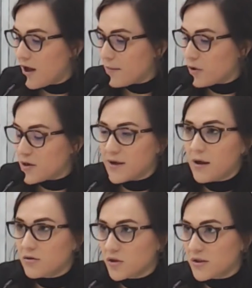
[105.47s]
Política de
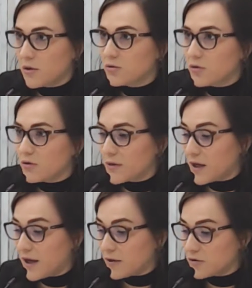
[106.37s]
los Estados Unidos
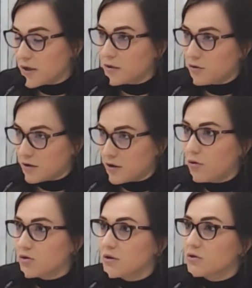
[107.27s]
Mexicanos en su
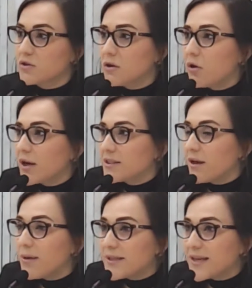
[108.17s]
artículo 105, que
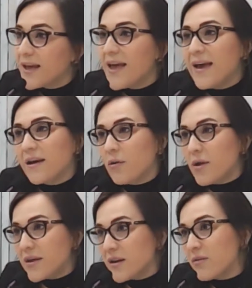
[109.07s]
establece que
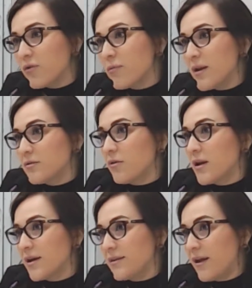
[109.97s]
cualquier reforma electoral
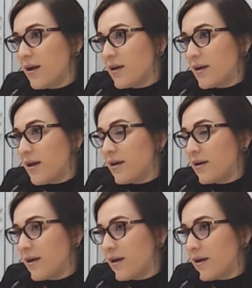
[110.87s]
que tenga que,
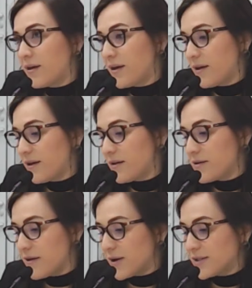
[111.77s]
que
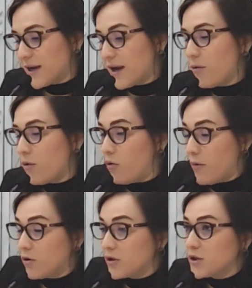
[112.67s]
llevarse a cabo, o
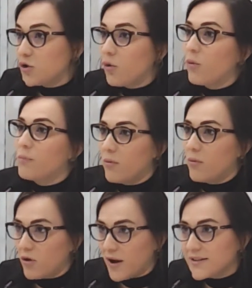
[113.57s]
mejor dicho,
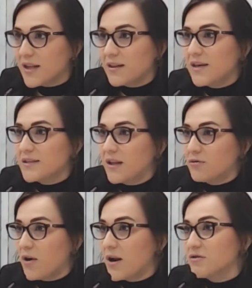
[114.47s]
promulgarse las leyes
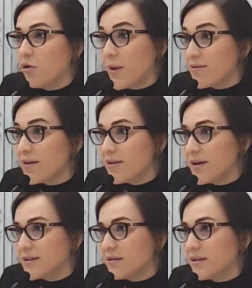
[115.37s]
electorales 90
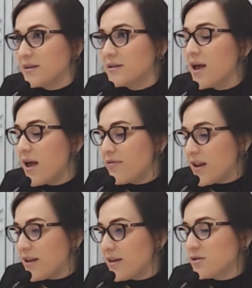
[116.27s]
días antes
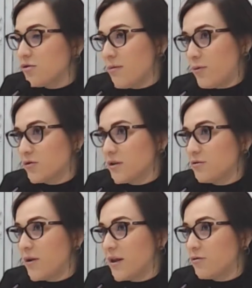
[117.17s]
del inicio del proceso
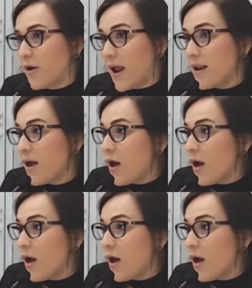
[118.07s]
electoral,